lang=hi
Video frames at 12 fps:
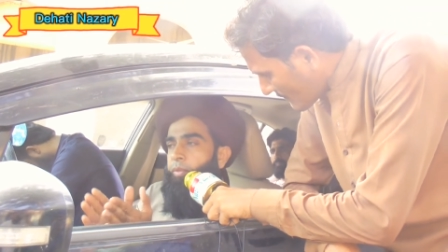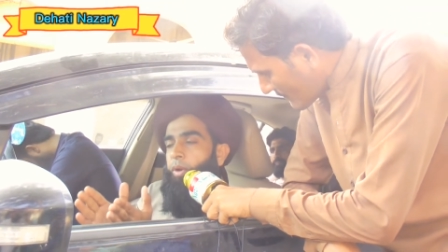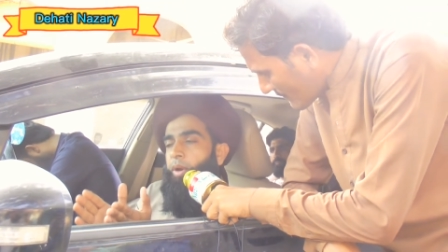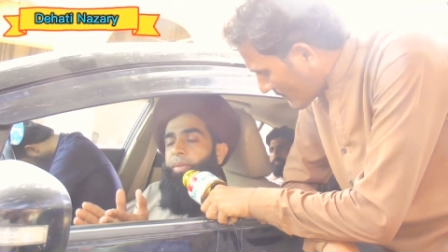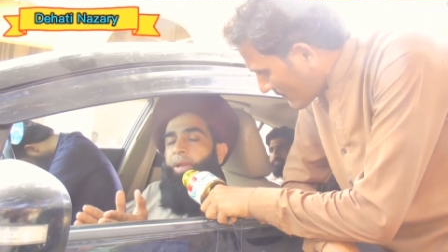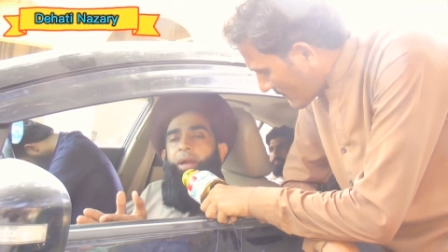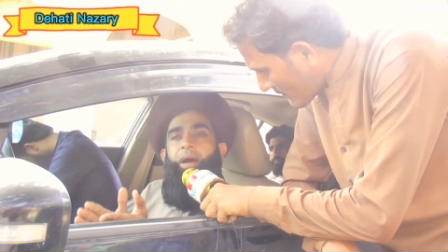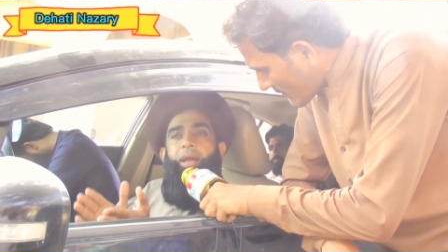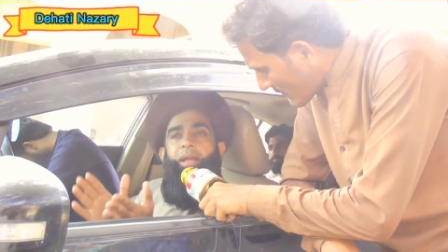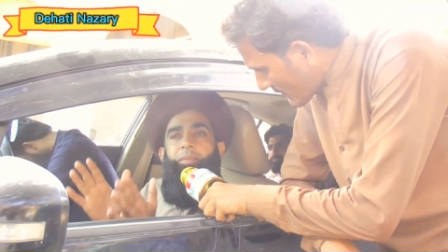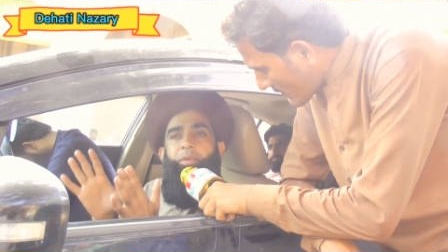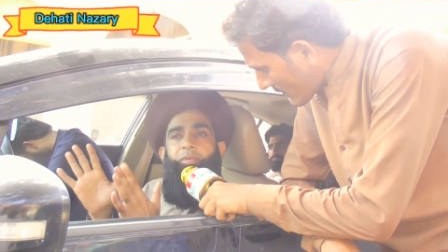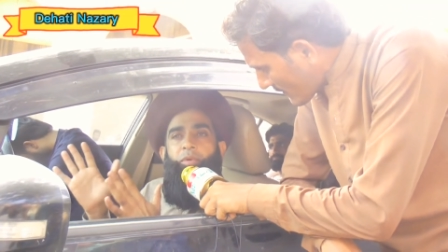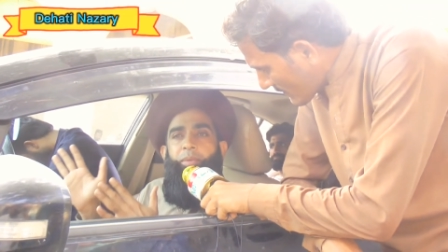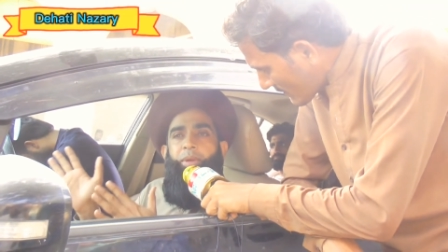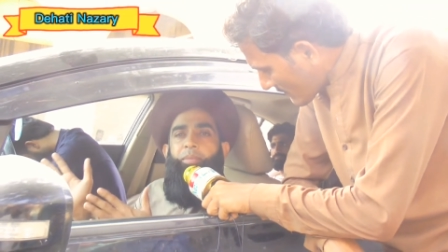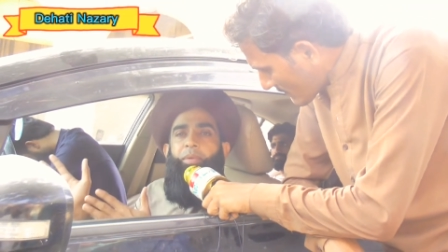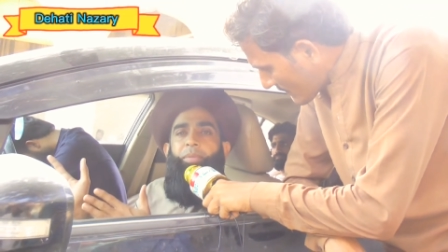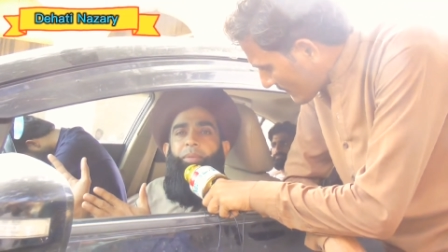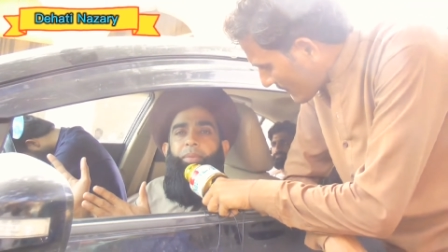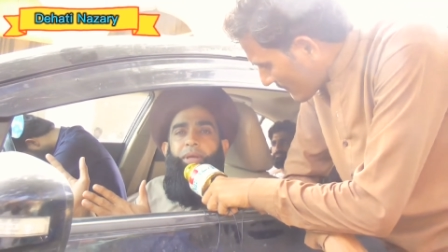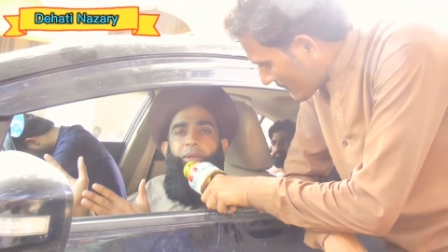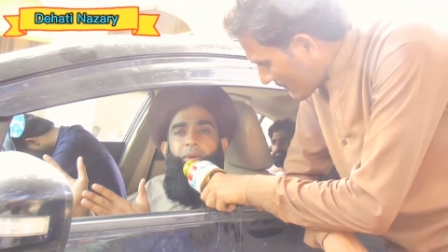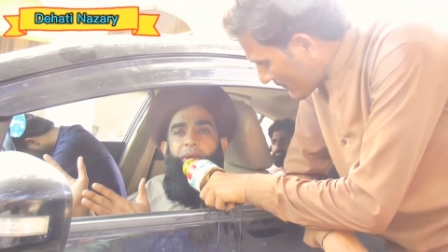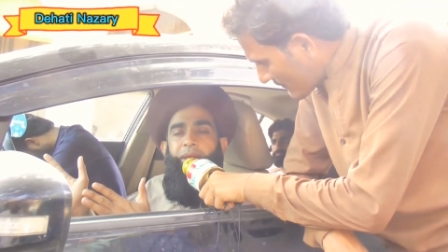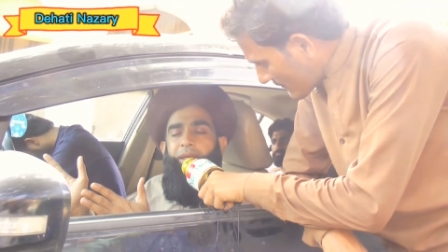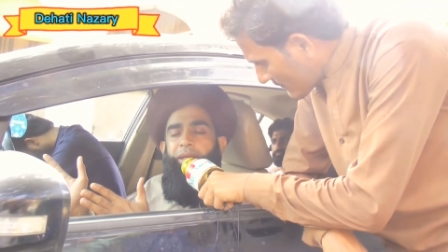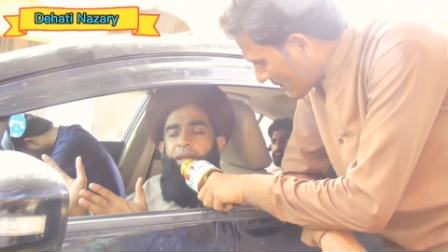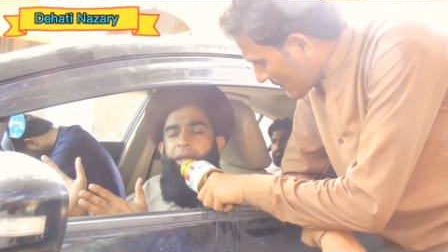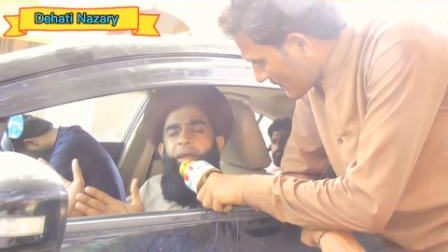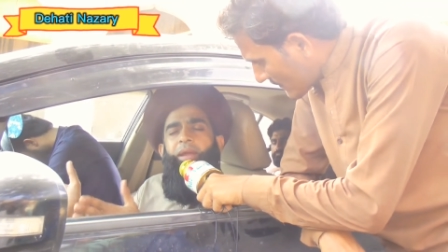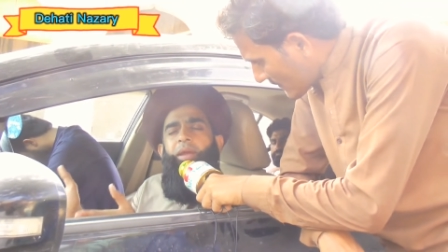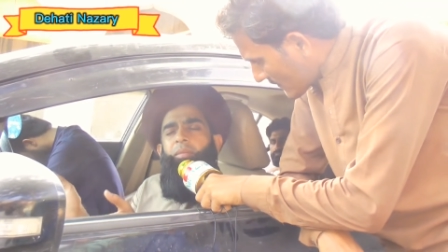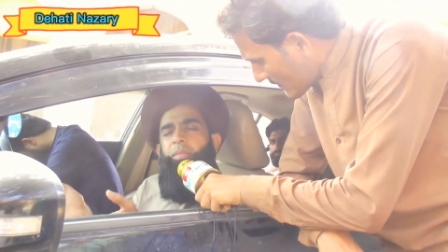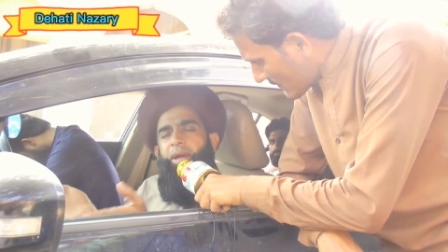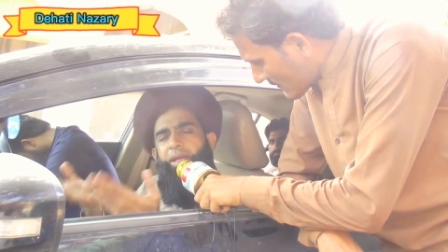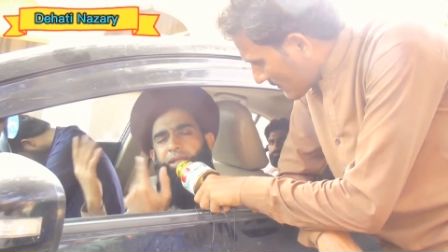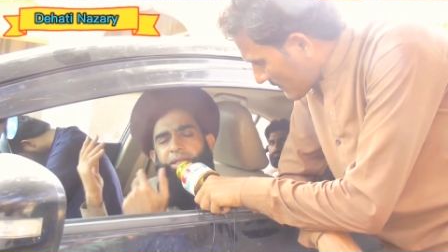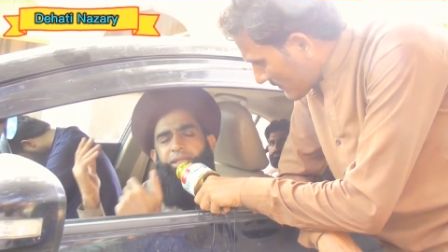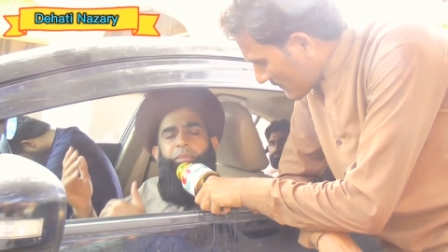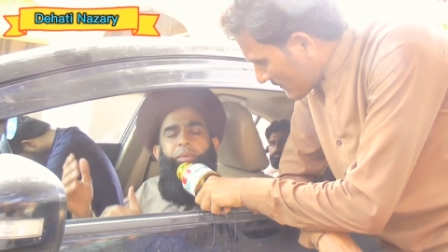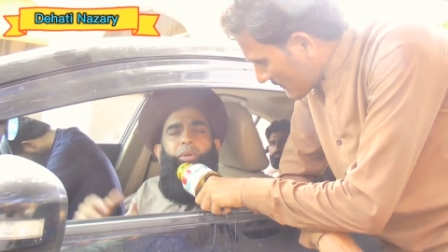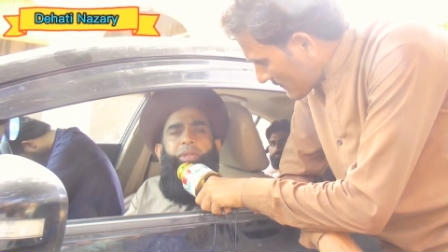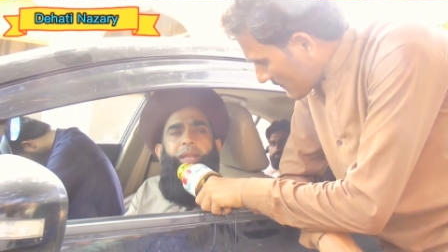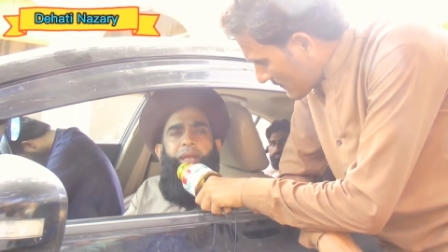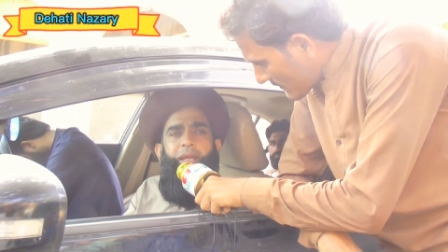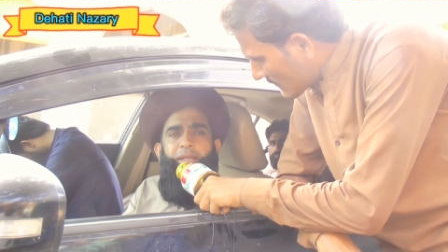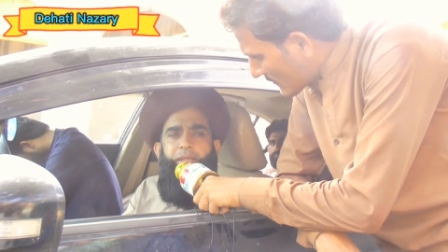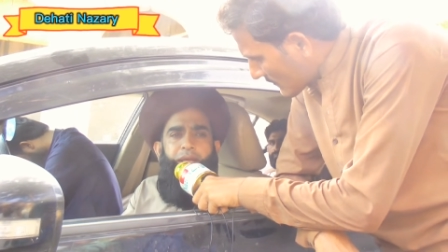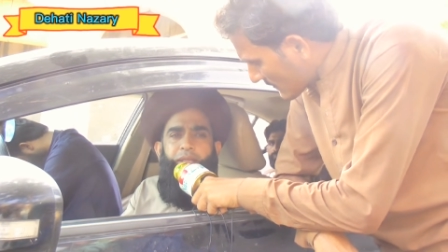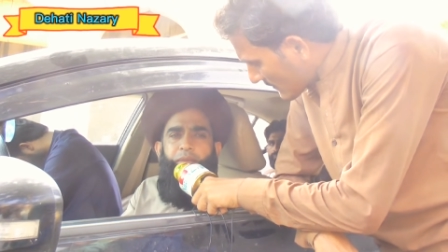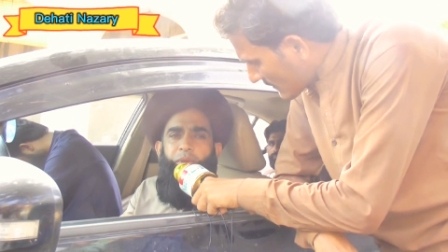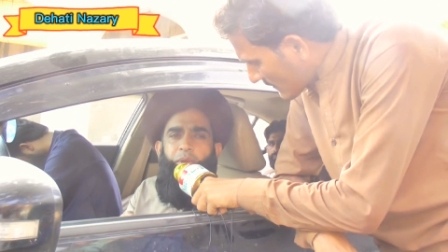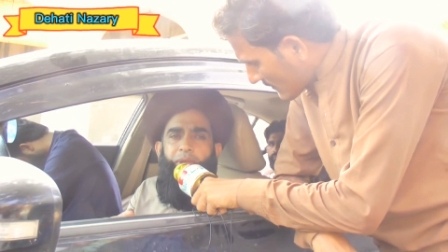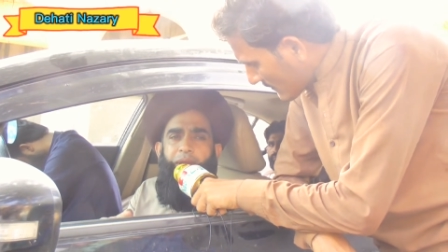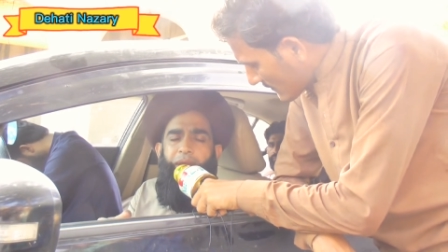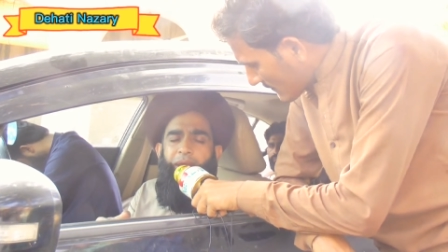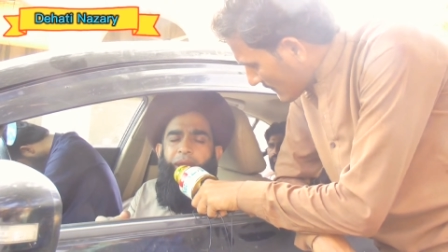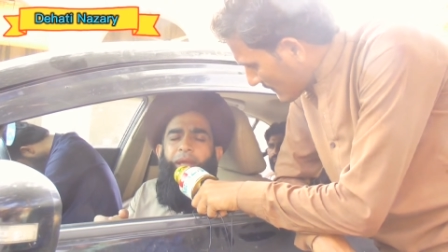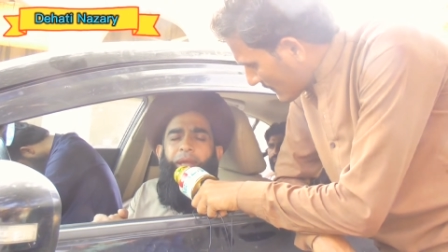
तो हमने कहा है कि वो भी हम अपने भाइयों के लिए दे रहे हैं बाकी जलसे भी होते रहेंगे सियासत भी होती रहेगी